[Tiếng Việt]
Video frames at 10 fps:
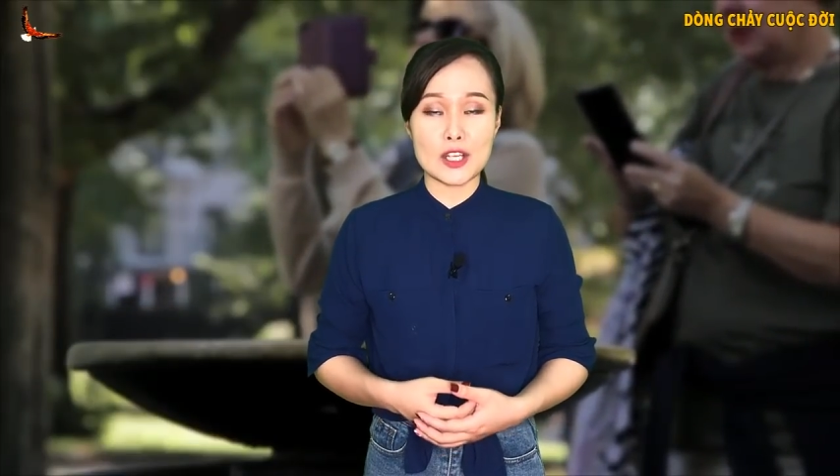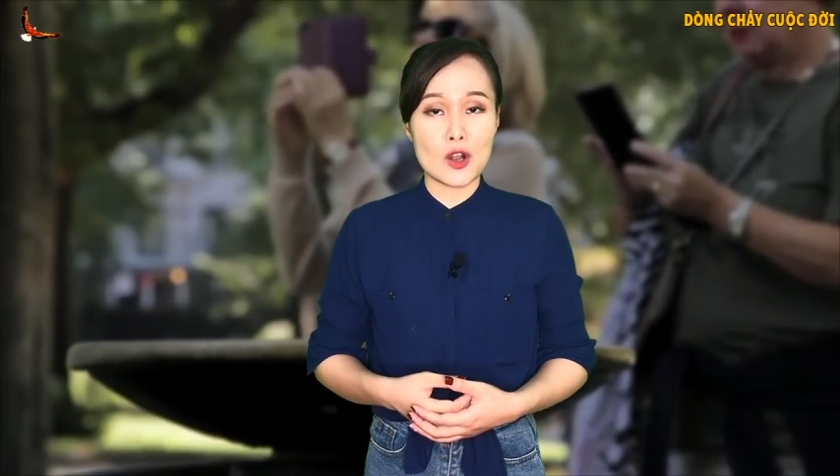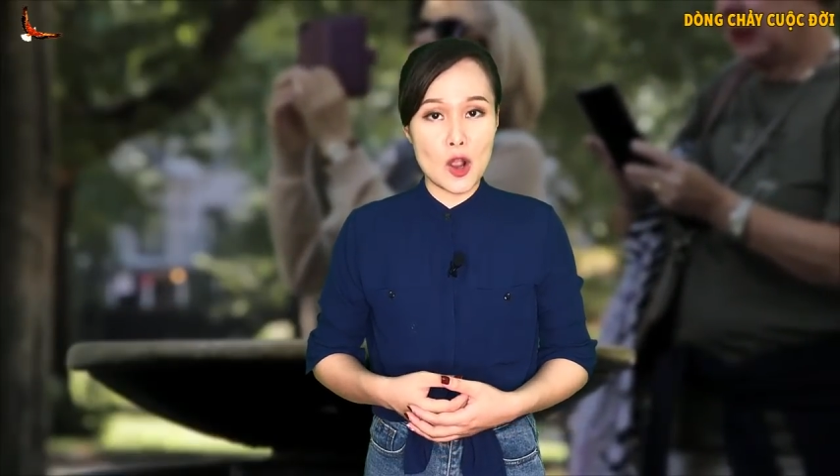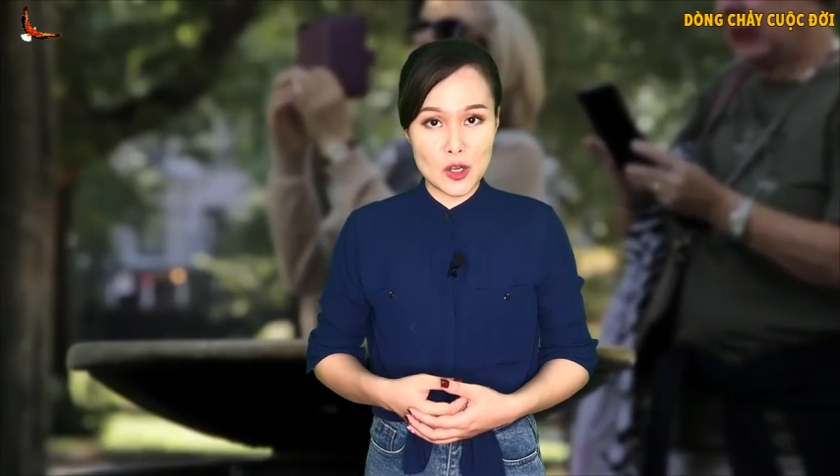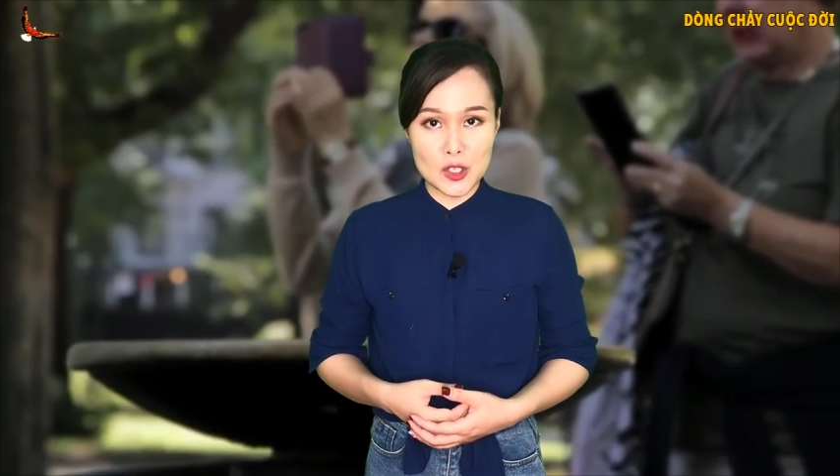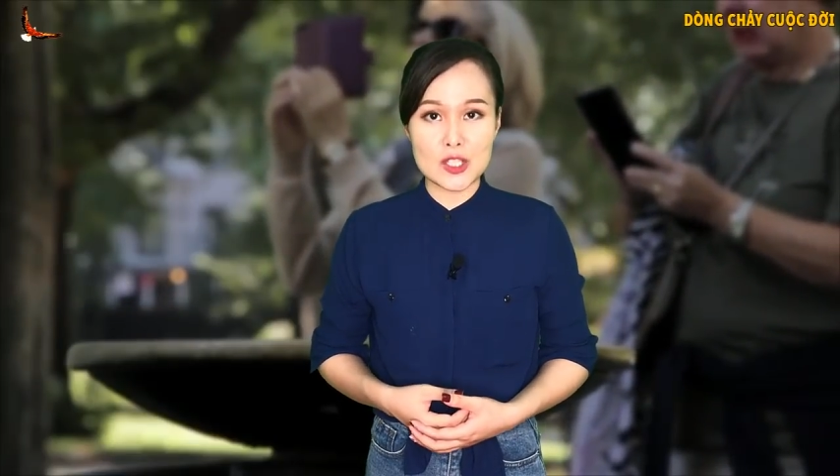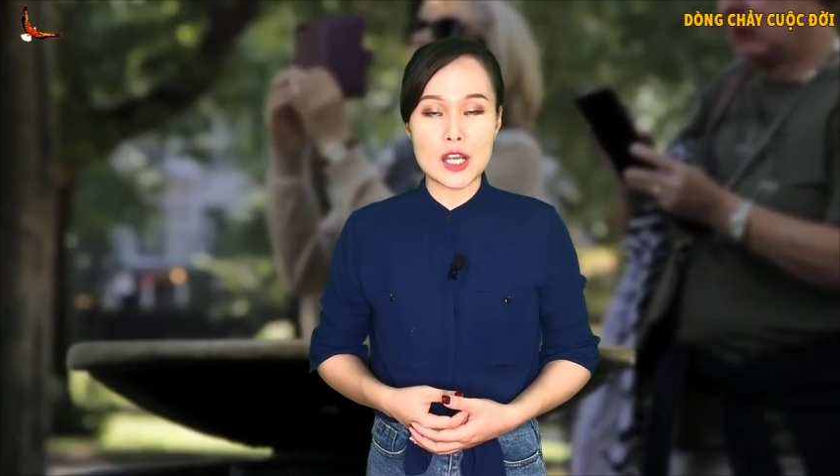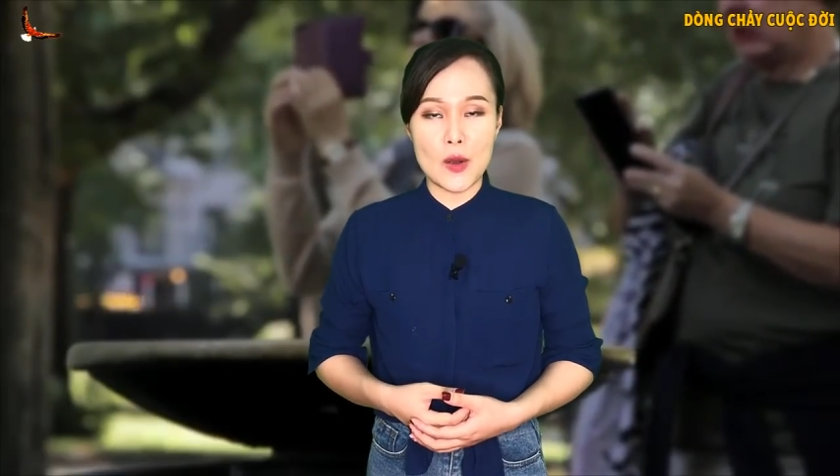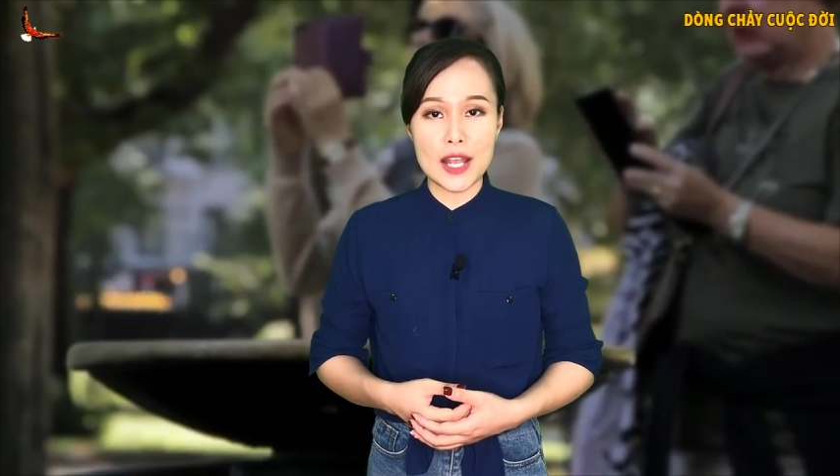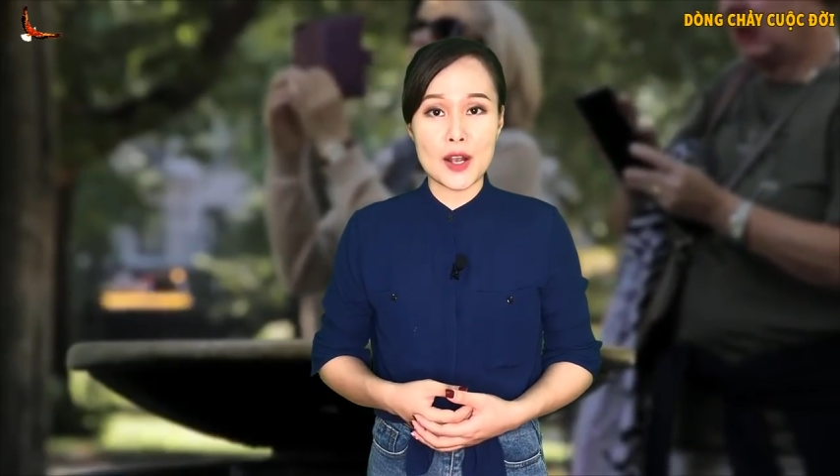cho con cho cháu hay